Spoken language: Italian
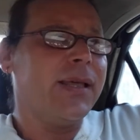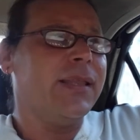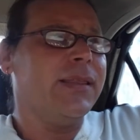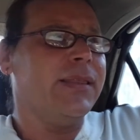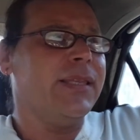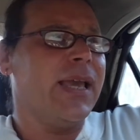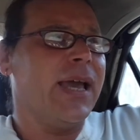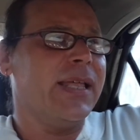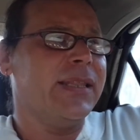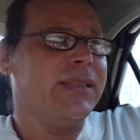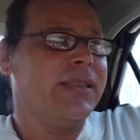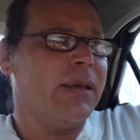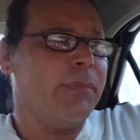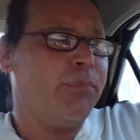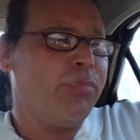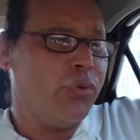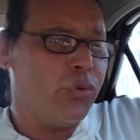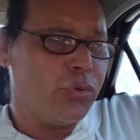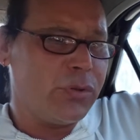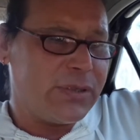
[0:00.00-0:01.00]
niente
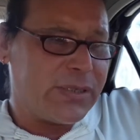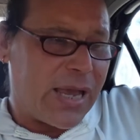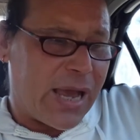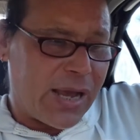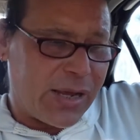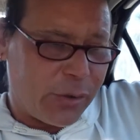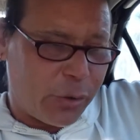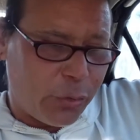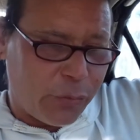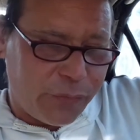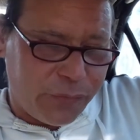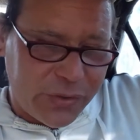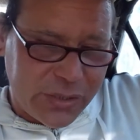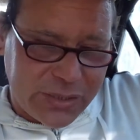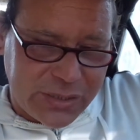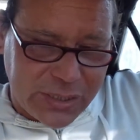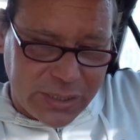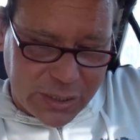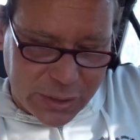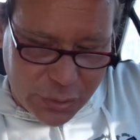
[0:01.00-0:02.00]
più sacro
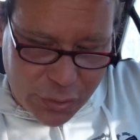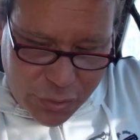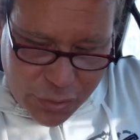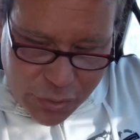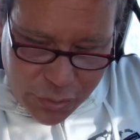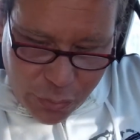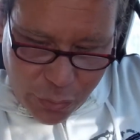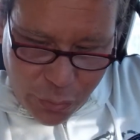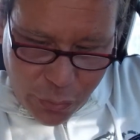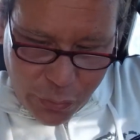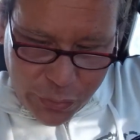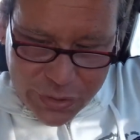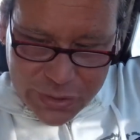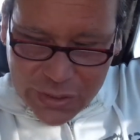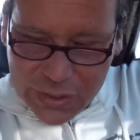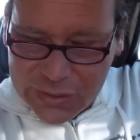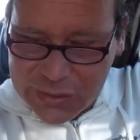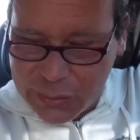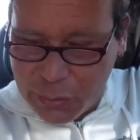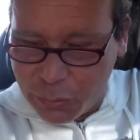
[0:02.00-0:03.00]
feticcio in
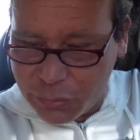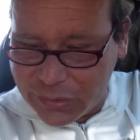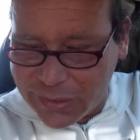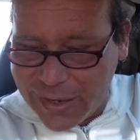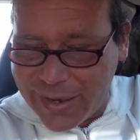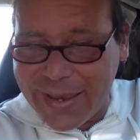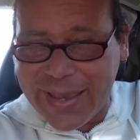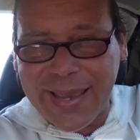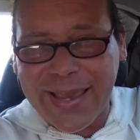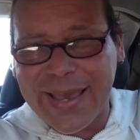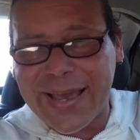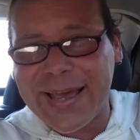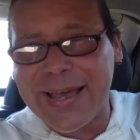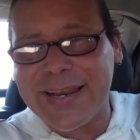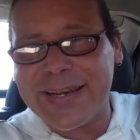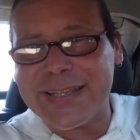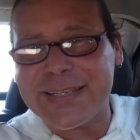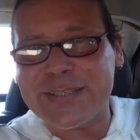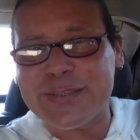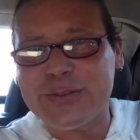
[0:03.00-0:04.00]

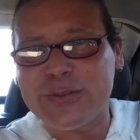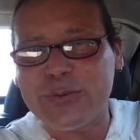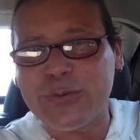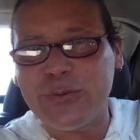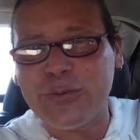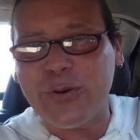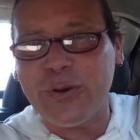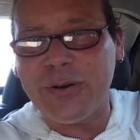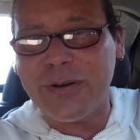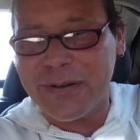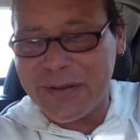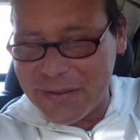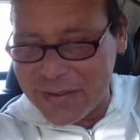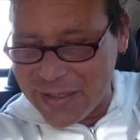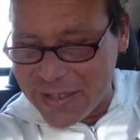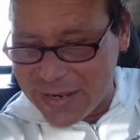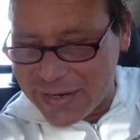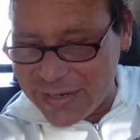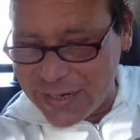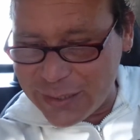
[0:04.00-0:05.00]
discoteca, nessuno,
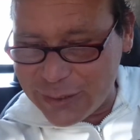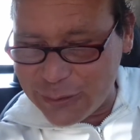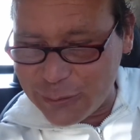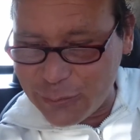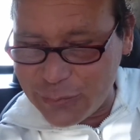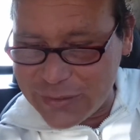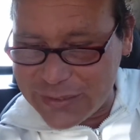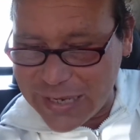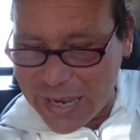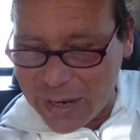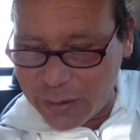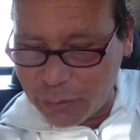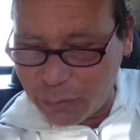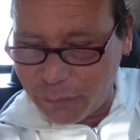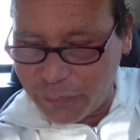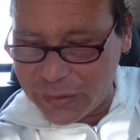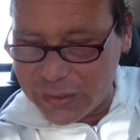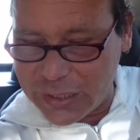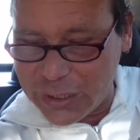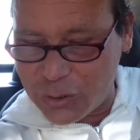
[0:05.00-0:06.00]
nessun
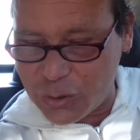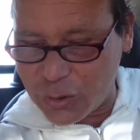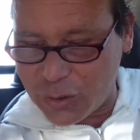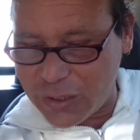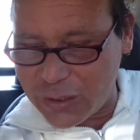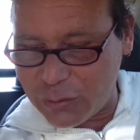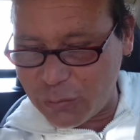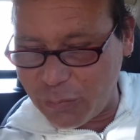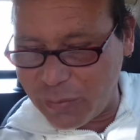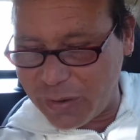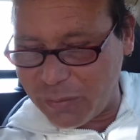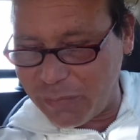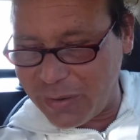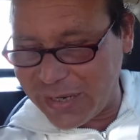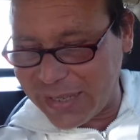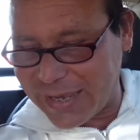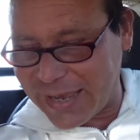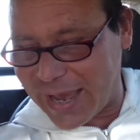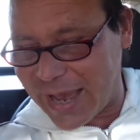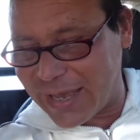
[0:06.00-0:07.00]
sacro feticcio nei
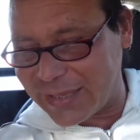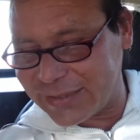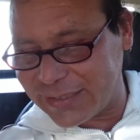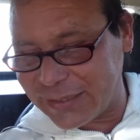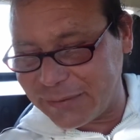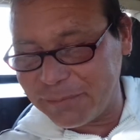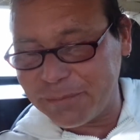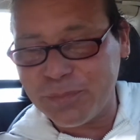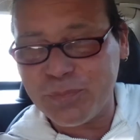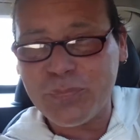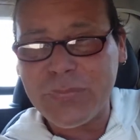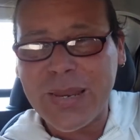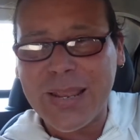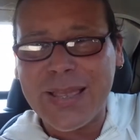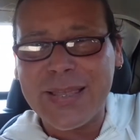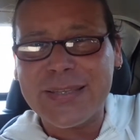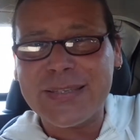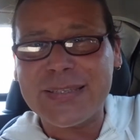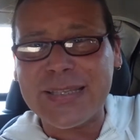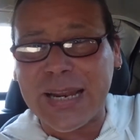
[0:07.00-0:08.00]
supermercati
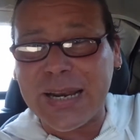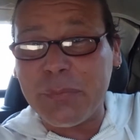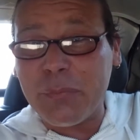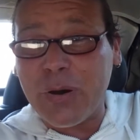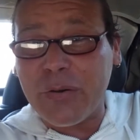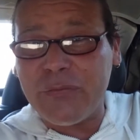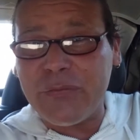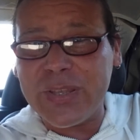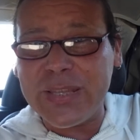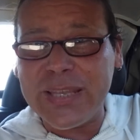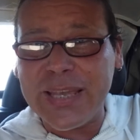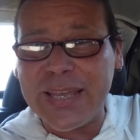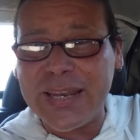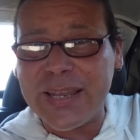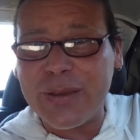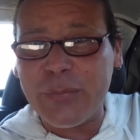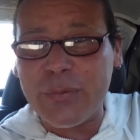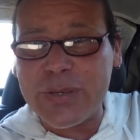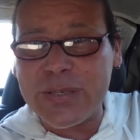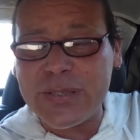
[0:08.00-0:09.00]
staremo a
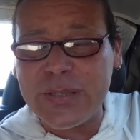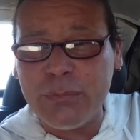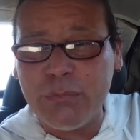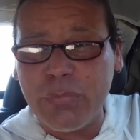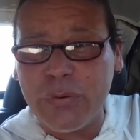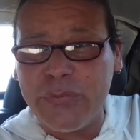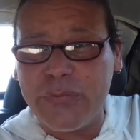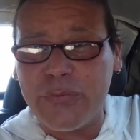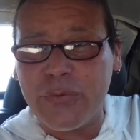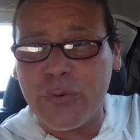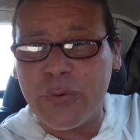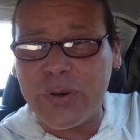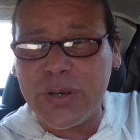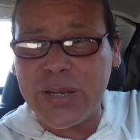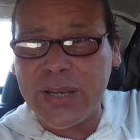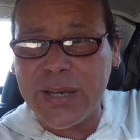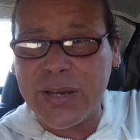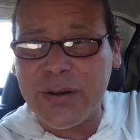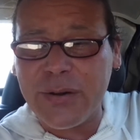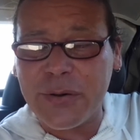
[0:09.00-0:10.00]
vedere questi
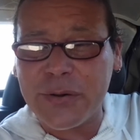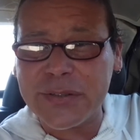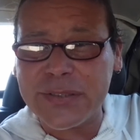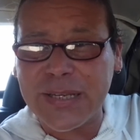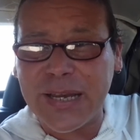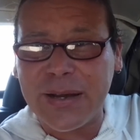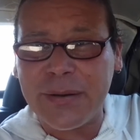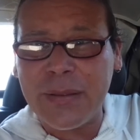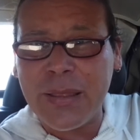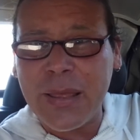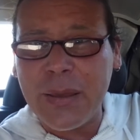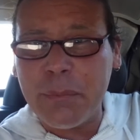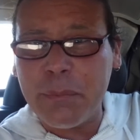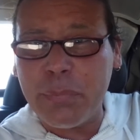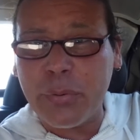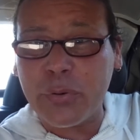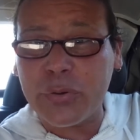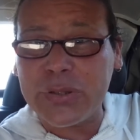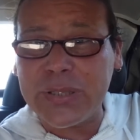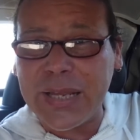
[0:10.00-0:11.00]
buffoni che cosa
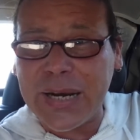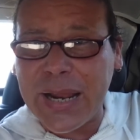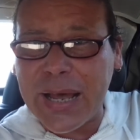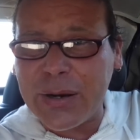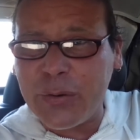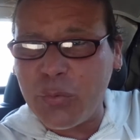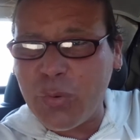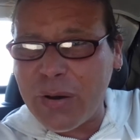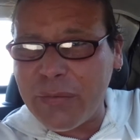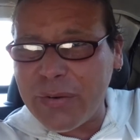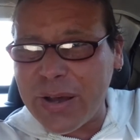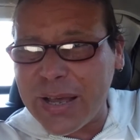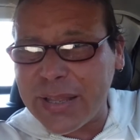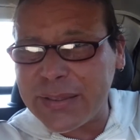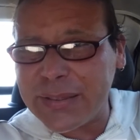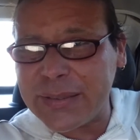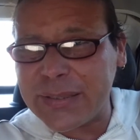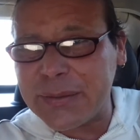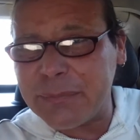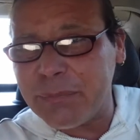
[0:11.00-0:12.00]
porteranno
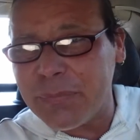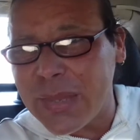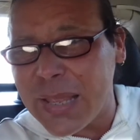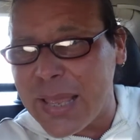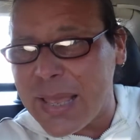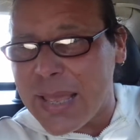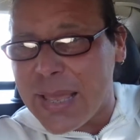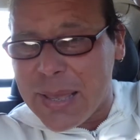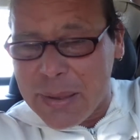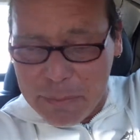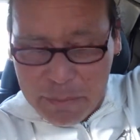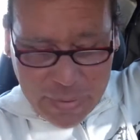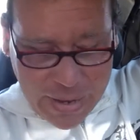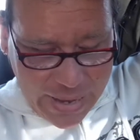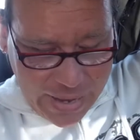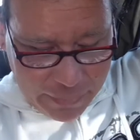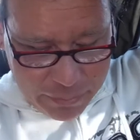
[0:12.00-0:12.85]
avanti. Ma